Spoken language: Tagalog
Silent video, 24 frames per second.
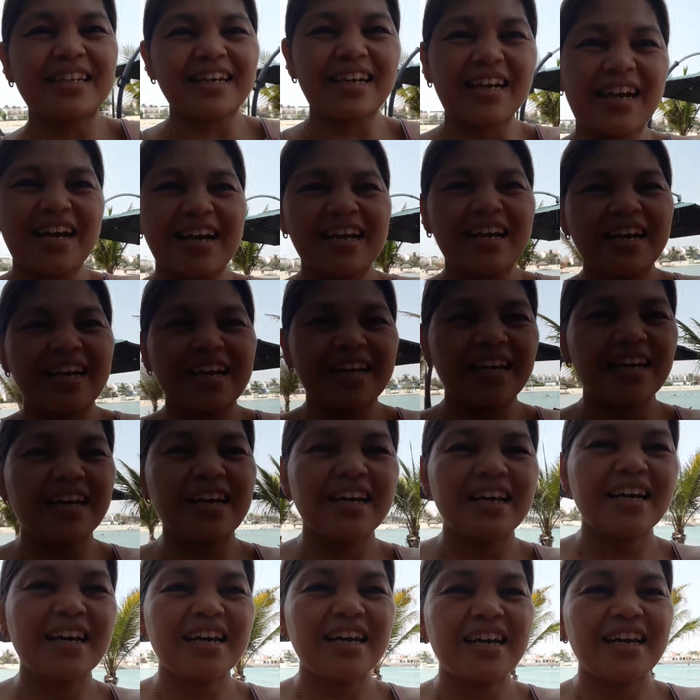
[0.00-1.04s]
Nakakahi.
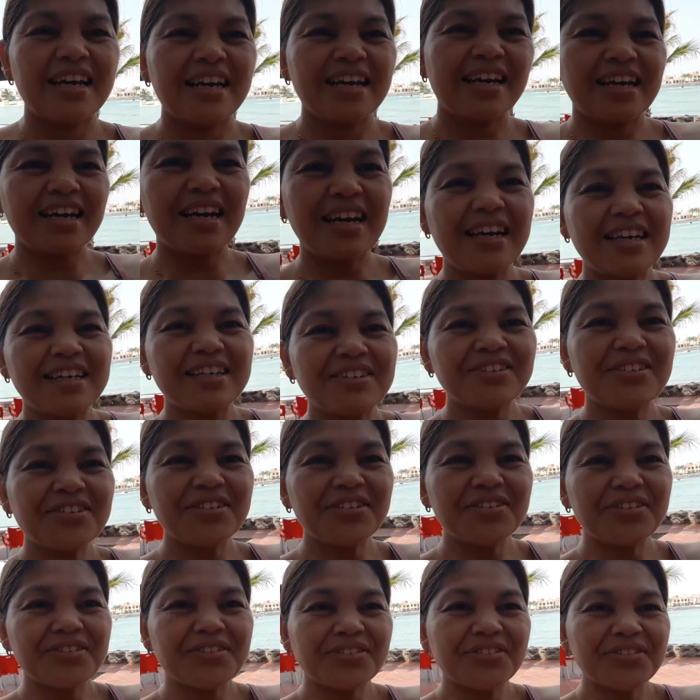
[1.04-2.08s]
Ayun
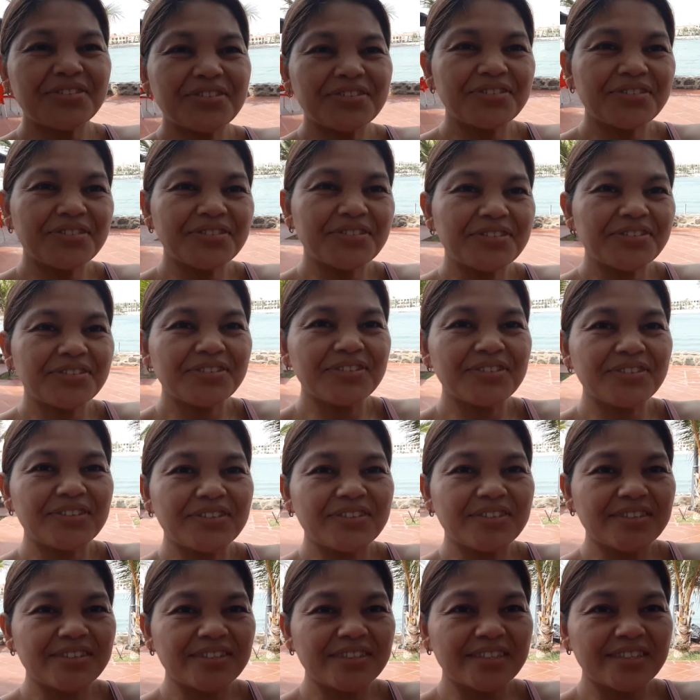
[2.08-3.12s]
oh.
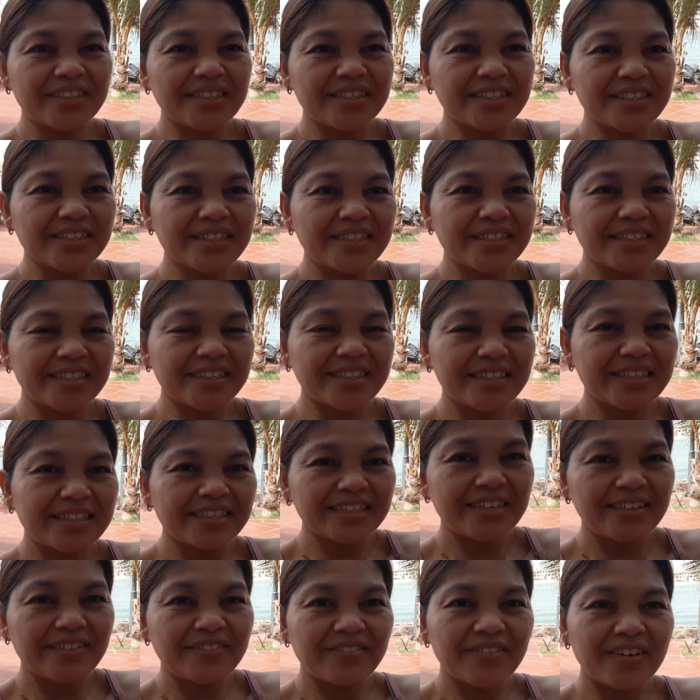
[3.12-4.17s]

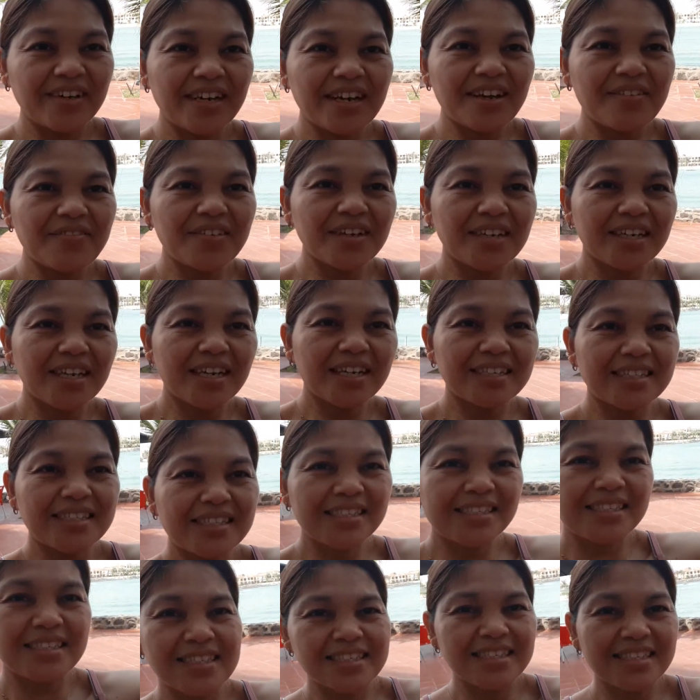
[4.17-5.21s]
Maraming
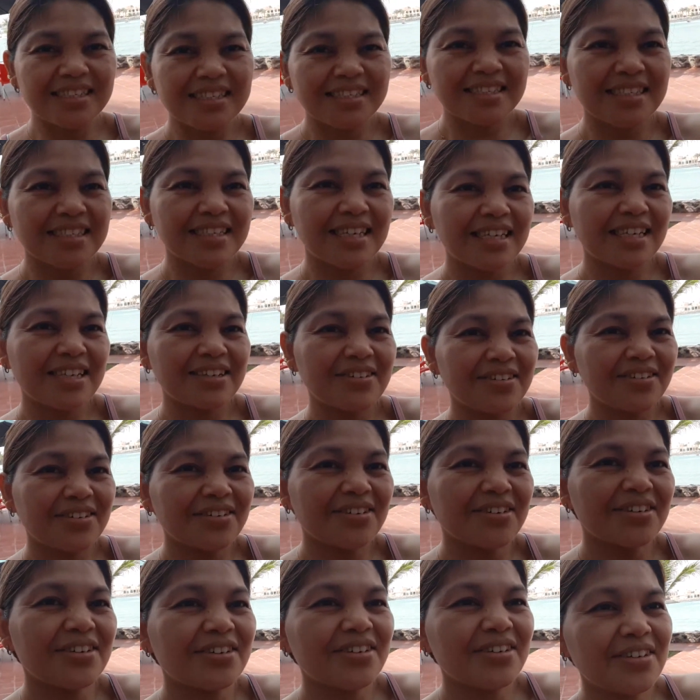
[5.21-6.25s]
nag-jitski
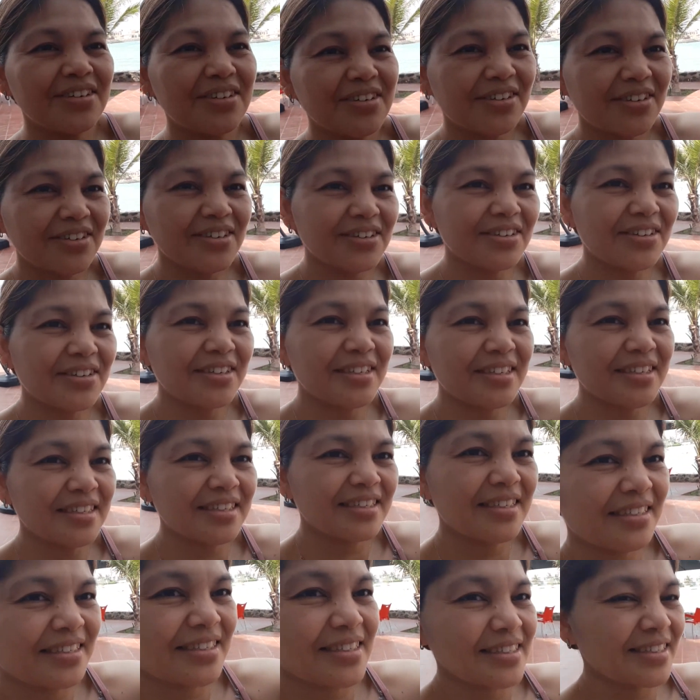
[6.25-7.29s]
doon.
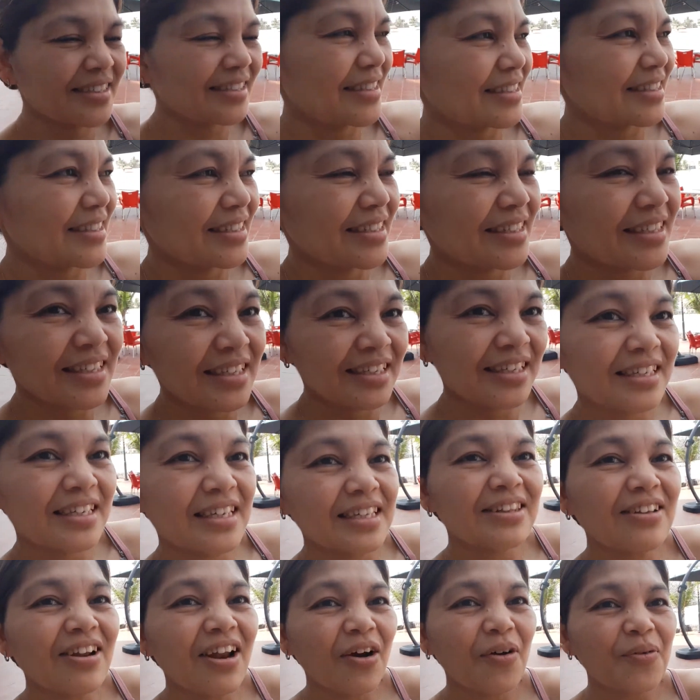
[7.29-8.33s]

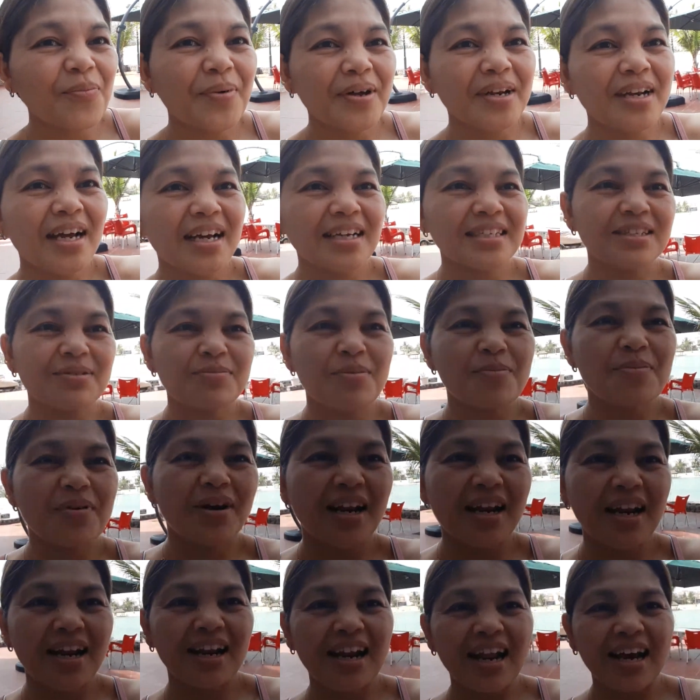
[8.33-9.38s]
Dito lang ako banda kasi may
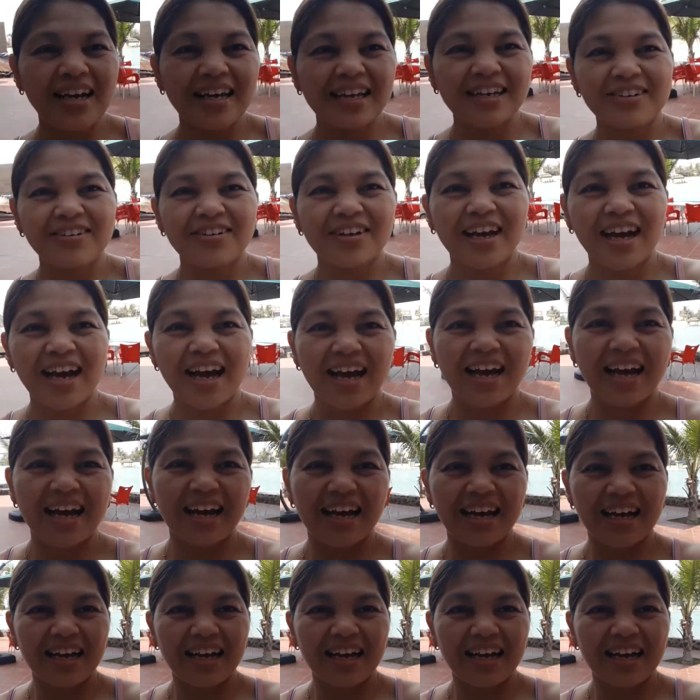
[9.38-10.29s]
mga lalaki doon na